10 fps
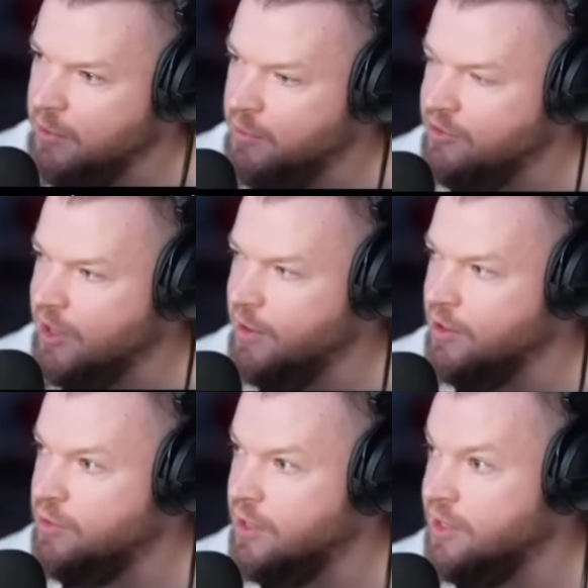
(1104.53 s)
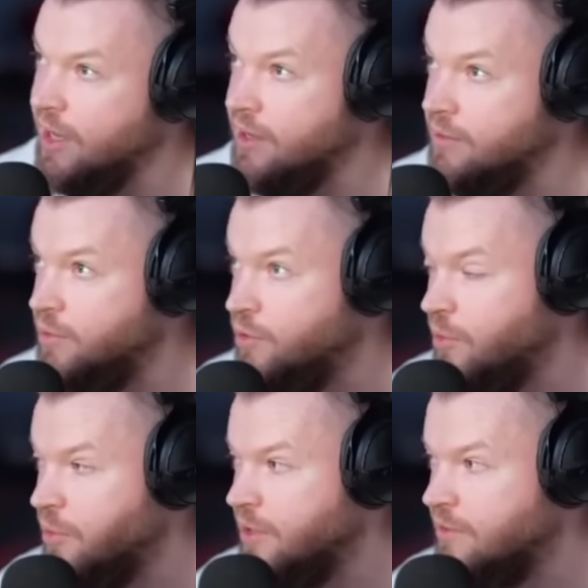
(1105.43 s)
bo myślał akurat jak
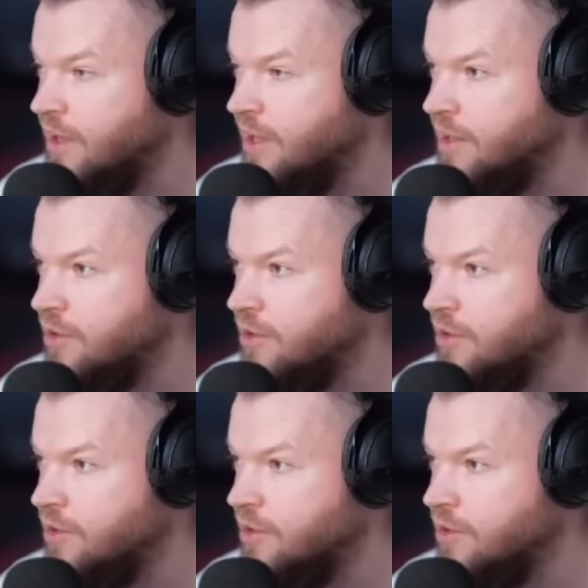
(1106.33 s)
było podawana